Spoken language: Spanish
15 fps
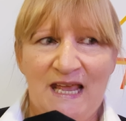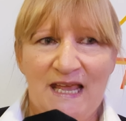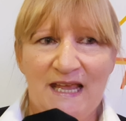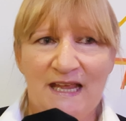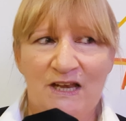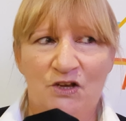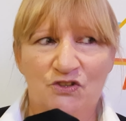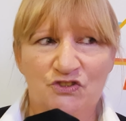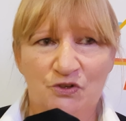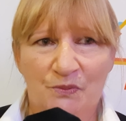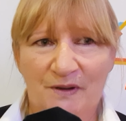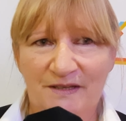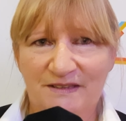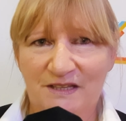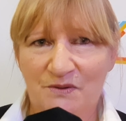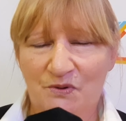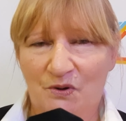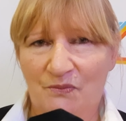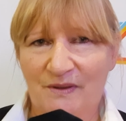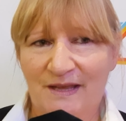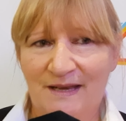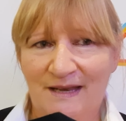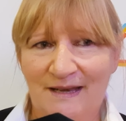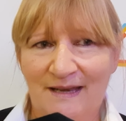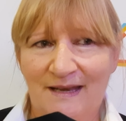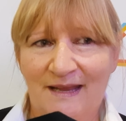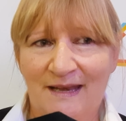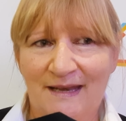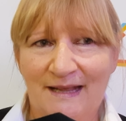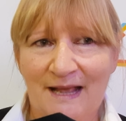eh, los objetivos vienen
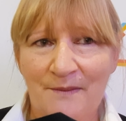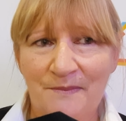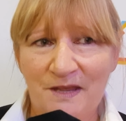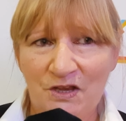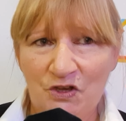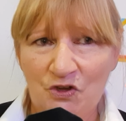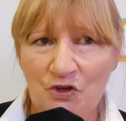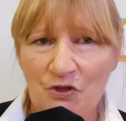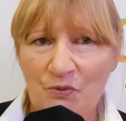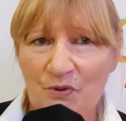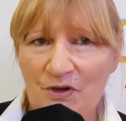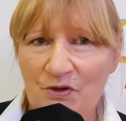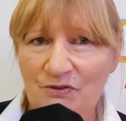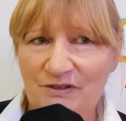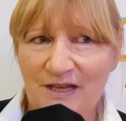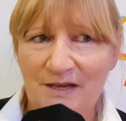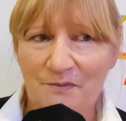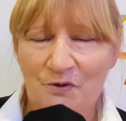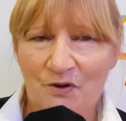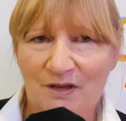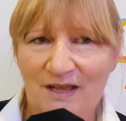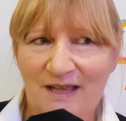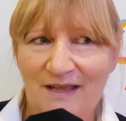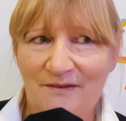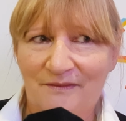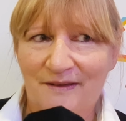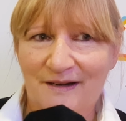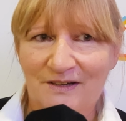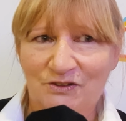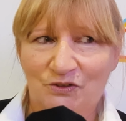en camino y bueno, tenemos que
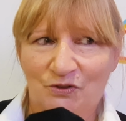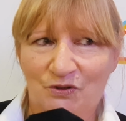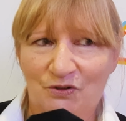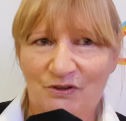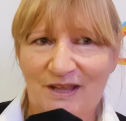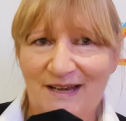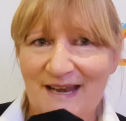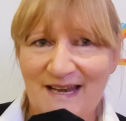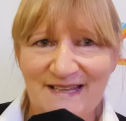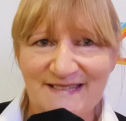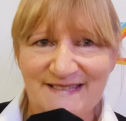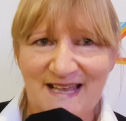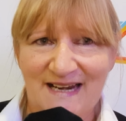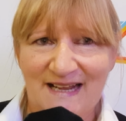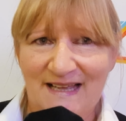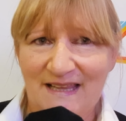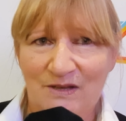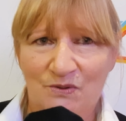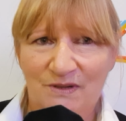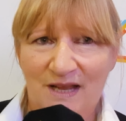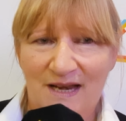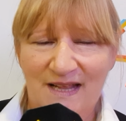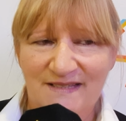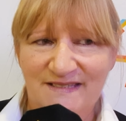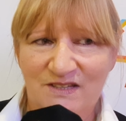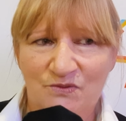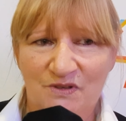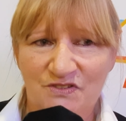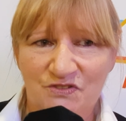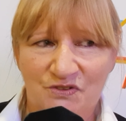ver todo y analizar cada una de las
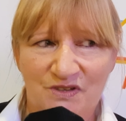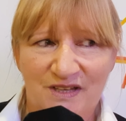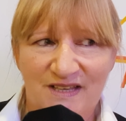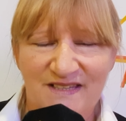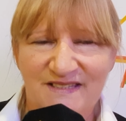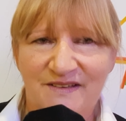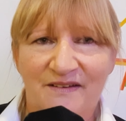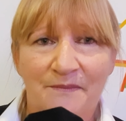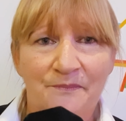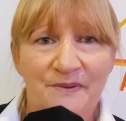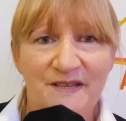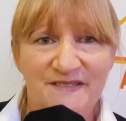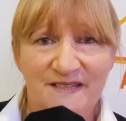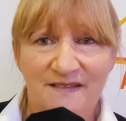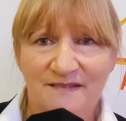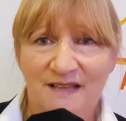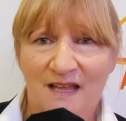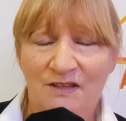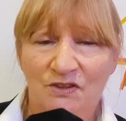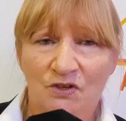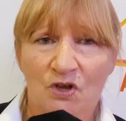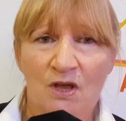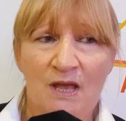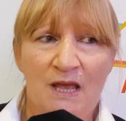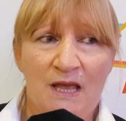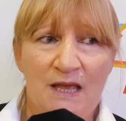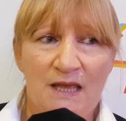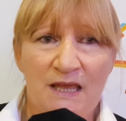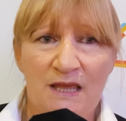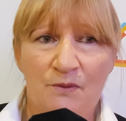situaciones que se van presentando
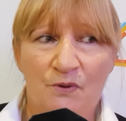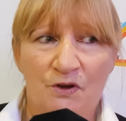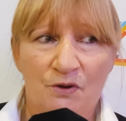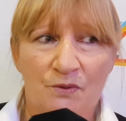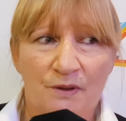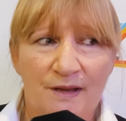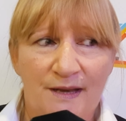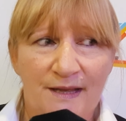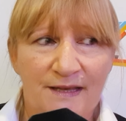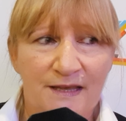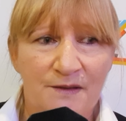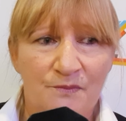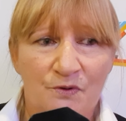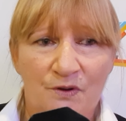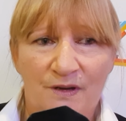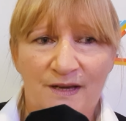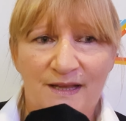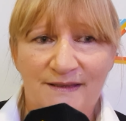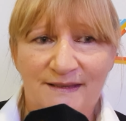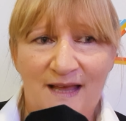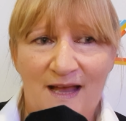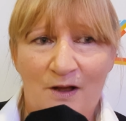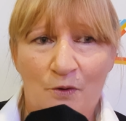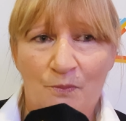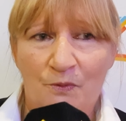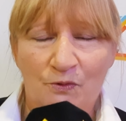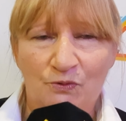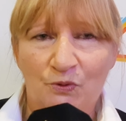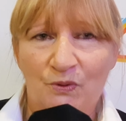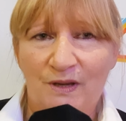y bueno, elegimos en esta
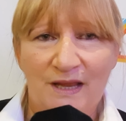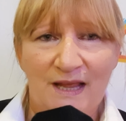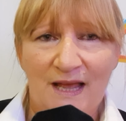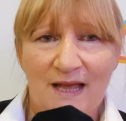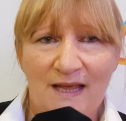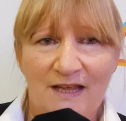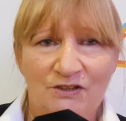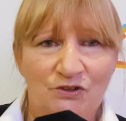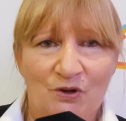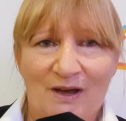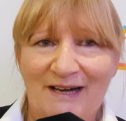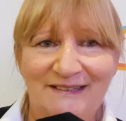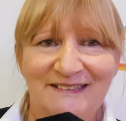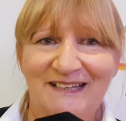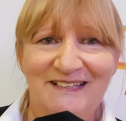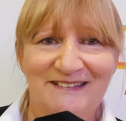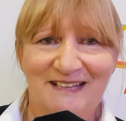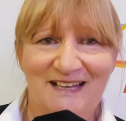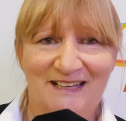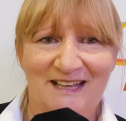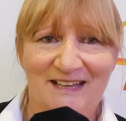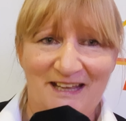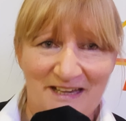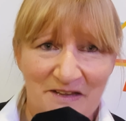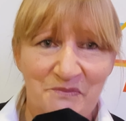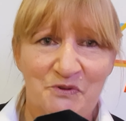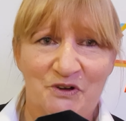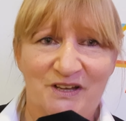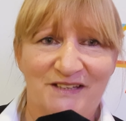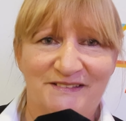oportunidad estos artistas que
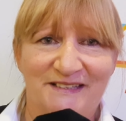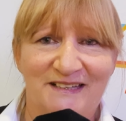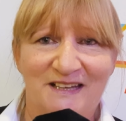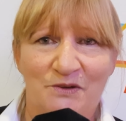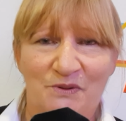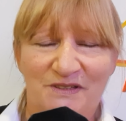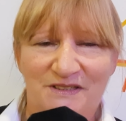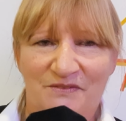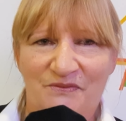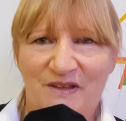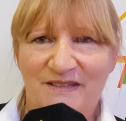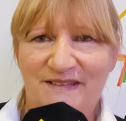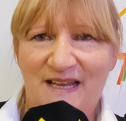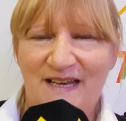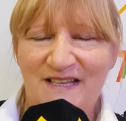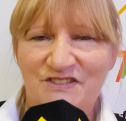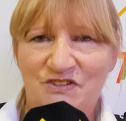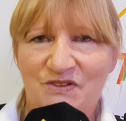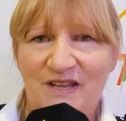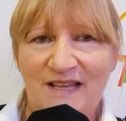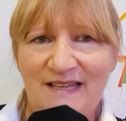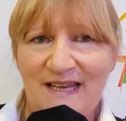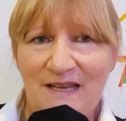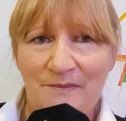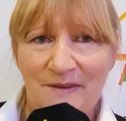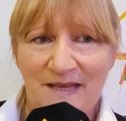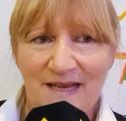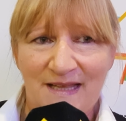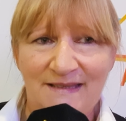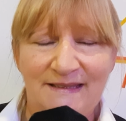queremos que estén en nuestra fiesta nacional del
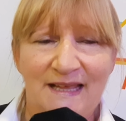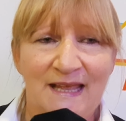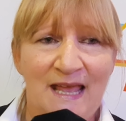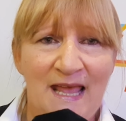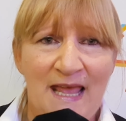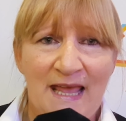inmigrante,